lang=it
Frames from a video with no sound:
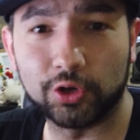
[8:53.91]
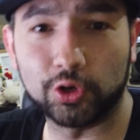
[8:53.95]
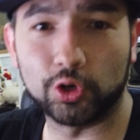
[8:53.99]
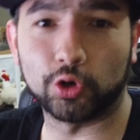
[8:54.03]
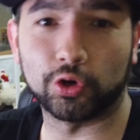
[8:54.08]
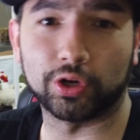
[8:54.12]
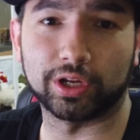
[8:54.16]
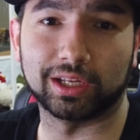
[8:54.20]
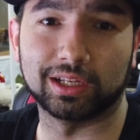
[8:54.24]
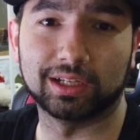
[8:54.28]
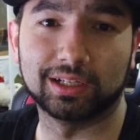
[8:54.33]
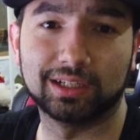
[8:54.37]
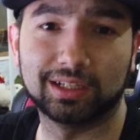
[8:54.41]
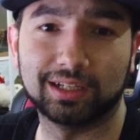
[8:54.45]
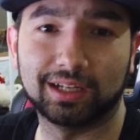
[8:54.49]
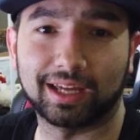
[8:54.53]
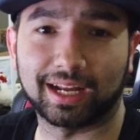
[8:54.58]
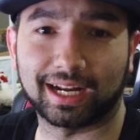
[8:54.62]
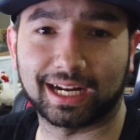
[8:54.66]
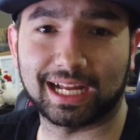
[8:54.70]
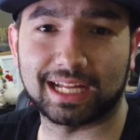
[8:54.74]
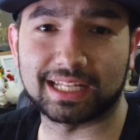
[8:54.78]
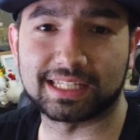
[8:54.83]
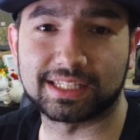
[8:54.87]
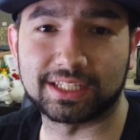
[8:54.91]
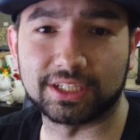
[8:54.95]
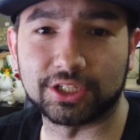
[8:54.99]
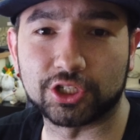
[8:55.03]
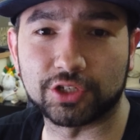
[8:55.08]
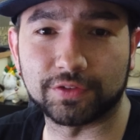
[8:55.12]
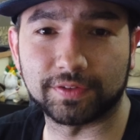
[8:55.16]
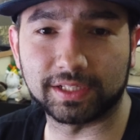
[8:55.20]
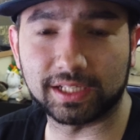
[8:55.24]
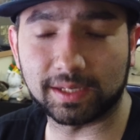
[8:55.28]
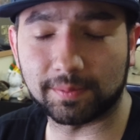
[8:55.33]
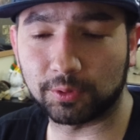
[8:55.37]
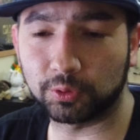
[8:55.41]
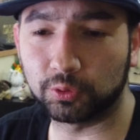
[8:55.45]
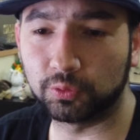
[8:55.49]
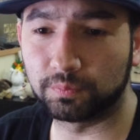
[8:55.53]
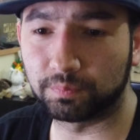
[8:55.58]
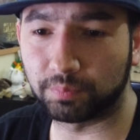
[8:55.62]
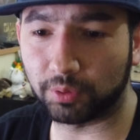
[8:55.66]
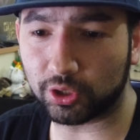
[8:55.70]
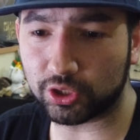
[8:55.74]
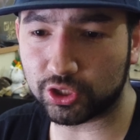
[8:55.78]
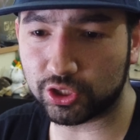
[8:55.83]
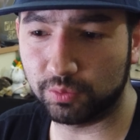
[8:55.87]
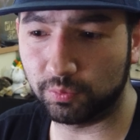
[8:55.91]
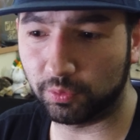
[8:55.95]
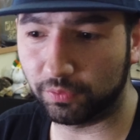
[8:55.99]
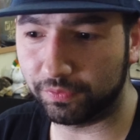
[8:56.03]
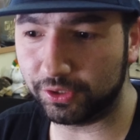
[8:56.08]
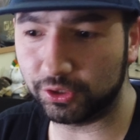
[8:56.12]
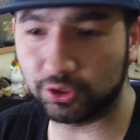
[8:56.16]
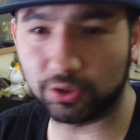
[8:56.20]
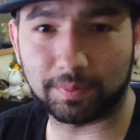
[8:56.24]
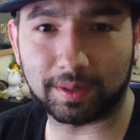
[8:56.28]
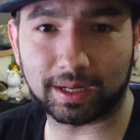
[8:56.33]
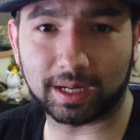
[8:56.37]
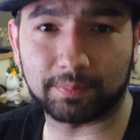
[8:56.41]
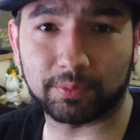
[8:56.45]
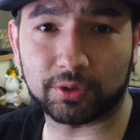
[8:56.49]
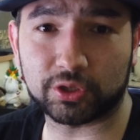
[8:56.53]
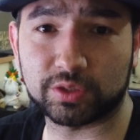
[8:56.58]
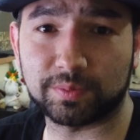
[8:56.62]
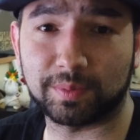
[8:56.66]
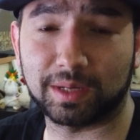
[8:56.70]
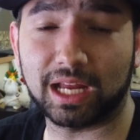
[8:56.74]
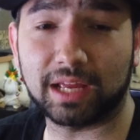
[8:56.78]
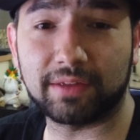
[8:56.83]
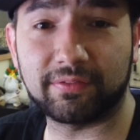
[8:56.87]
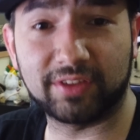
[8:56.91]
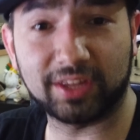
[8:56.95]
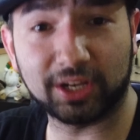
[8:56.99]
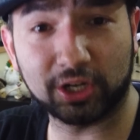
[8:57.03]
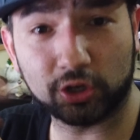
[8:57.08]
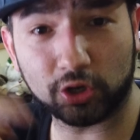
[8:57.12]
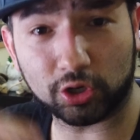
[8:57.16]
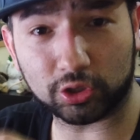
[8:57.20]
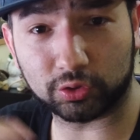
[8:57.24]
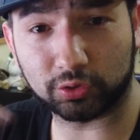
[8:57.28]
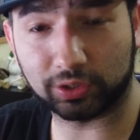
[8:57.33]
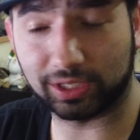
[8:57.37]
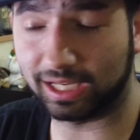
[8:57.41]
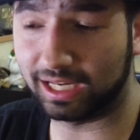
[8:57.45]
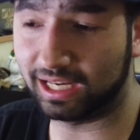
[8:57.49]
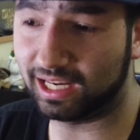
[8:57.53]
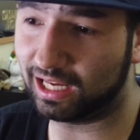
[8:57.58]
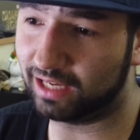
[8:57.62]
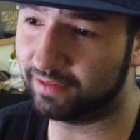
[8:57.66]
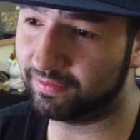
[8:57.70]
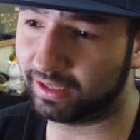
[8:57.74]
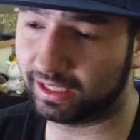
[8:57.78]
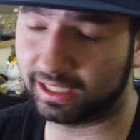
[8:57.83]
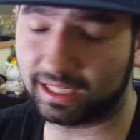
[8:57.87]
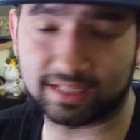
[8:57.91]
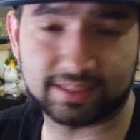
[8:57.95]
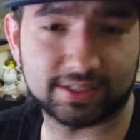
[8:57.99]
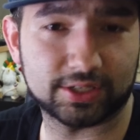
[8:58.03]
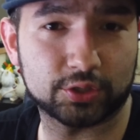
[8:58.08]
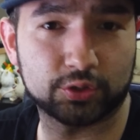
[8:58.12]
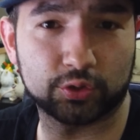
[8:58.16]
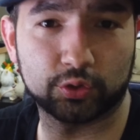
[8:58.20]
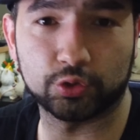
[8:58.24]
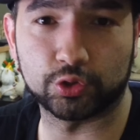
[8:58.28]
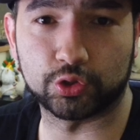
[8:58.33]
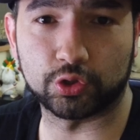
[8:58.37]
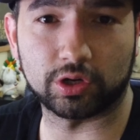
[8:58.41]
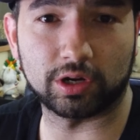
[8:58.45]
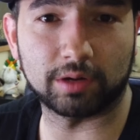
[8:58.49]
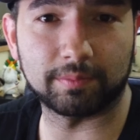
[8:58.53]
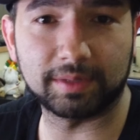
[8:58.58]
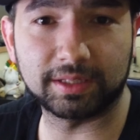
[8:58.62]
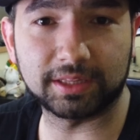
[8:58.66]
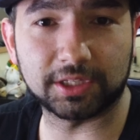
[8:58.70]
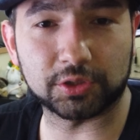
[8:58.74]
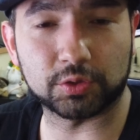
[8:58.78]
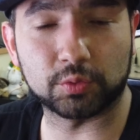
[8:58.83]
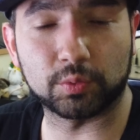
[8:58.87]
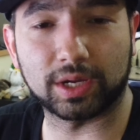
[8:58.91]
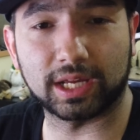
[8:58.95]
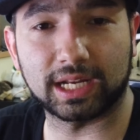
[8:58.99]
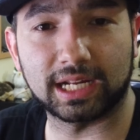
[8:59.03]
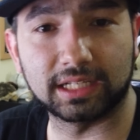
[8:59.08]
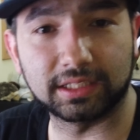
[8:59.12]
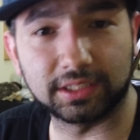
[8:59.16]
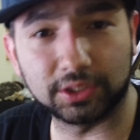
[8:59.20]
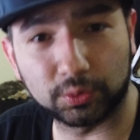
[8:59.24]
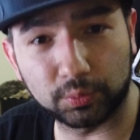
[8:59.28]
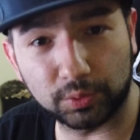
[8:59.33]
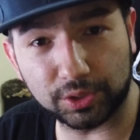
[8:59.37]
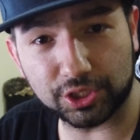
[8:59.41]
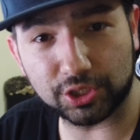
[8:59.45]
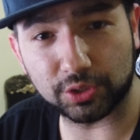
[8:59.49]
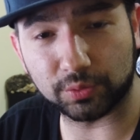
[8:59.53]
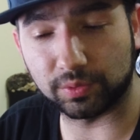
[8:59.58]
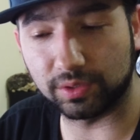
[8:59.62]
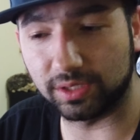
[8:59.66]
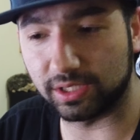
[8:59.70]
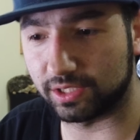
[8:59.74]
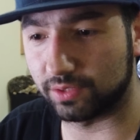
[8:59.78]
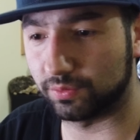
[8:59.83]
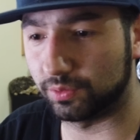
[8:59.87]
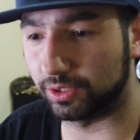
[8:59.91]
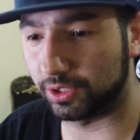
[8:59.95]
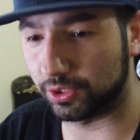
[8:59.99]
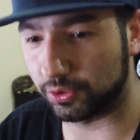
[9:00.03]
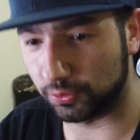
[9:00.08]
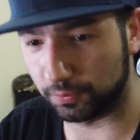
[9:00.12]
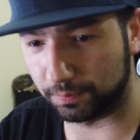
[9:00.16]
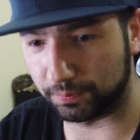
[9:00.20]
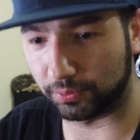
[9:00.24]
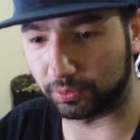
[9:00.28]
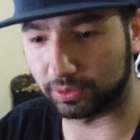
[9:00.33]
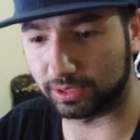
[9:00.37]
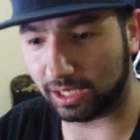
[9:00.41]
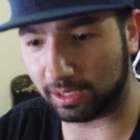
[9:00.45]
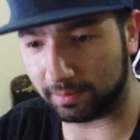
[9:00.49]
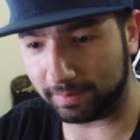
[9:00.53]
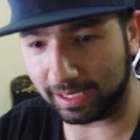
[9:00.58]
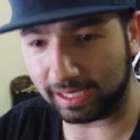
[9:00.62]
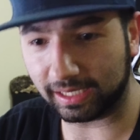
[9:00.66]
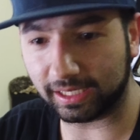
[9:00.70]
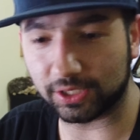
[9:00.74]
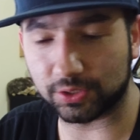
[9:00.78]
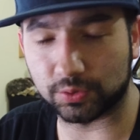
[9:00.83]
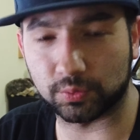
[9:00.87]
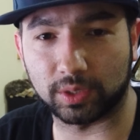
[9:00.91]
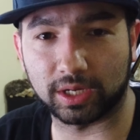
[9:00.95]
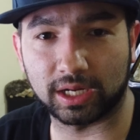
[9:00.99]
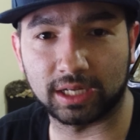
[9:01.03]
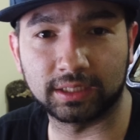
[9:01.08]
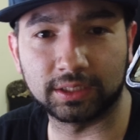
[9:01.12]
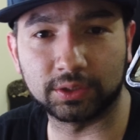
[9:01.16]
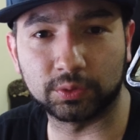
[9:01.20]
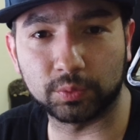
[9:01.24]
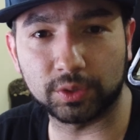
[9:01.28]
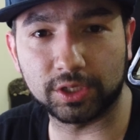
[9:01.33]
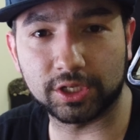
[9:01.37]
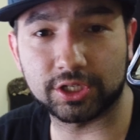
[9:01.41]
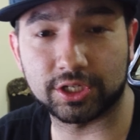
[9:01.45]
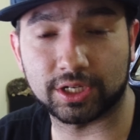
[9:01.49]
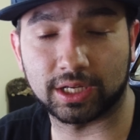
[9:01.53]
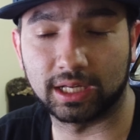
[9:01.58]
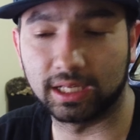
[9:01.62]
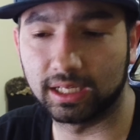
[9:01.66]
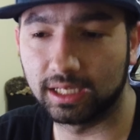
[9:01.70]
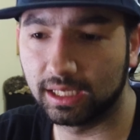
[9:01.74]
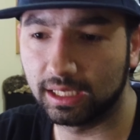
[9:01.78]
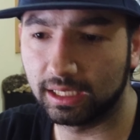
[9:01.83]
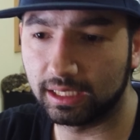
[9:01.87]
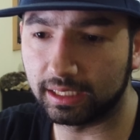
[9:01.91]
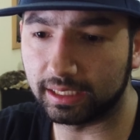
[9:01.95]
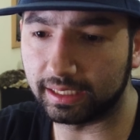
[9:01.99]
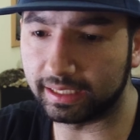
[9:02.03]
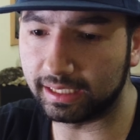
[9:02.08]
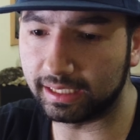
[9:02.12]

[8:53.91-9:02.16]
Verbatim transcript: Noi Ragazzi, ci vediamo ad un prossimo video, ma alla prossima live. Vi ricordo che le live, ragazzi, sono giornalmente sul canale di Twitch, quindi se volete supportarmi anche sul canale di Twitch,